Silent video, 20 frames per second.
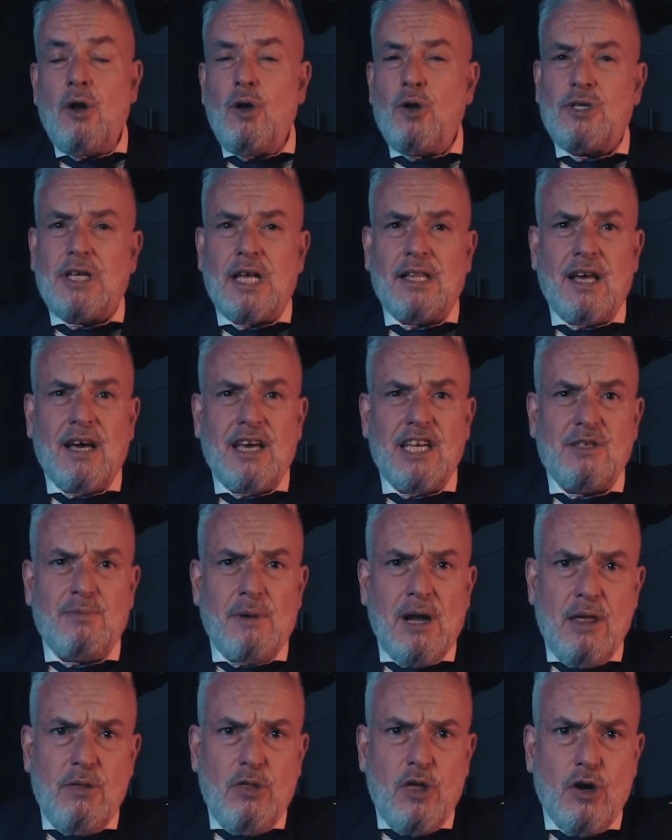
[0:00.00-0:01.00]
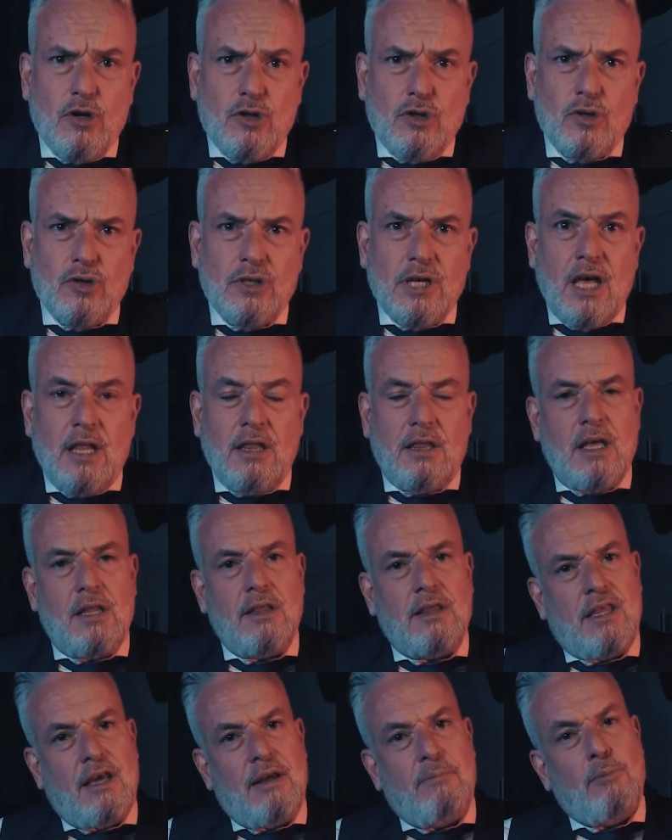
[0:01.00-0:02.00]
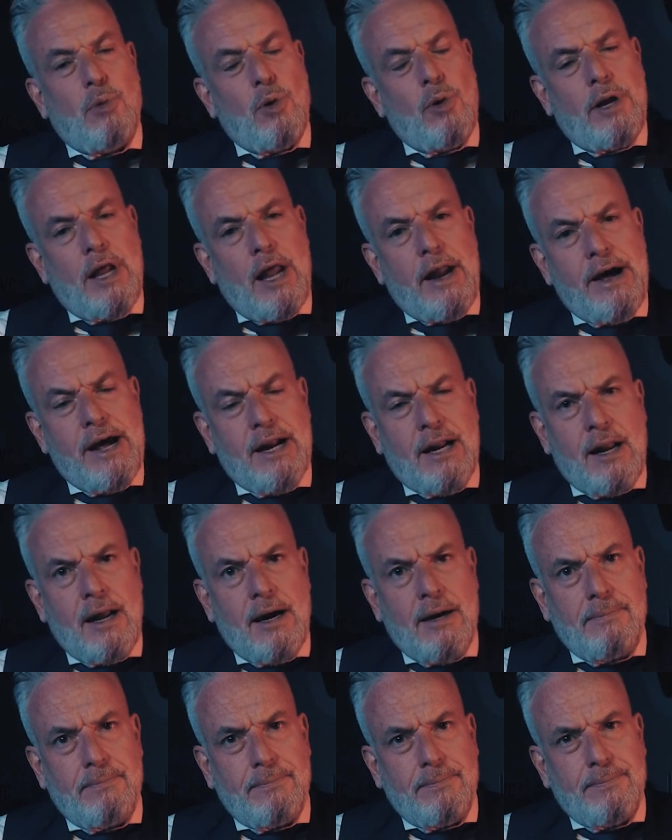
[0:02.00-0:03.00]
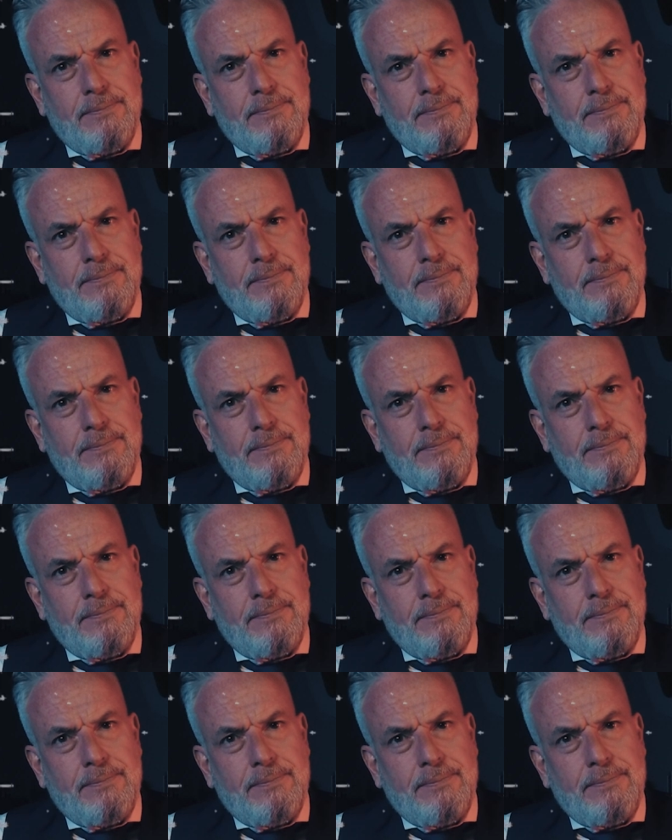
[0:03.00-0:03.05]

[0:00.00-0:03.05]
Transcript: los ataques maliciosos que intenten vulnerarla.